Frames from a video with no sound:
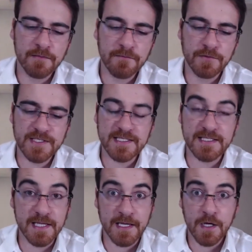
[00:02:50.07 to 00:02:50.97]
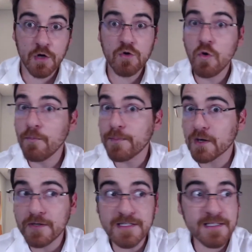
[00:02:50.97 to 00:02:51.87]
Você
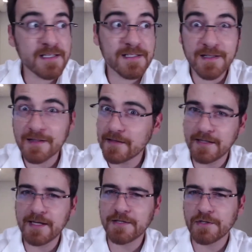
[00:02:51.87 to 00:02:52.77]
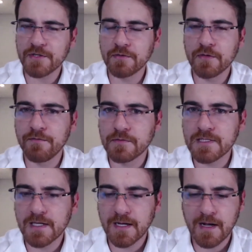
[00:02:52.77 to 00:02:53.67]
compra coisinhas na internet achando que vão
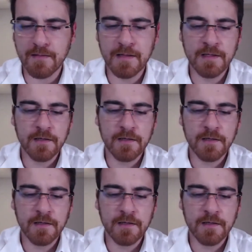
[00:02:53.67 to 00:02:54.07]
te secar.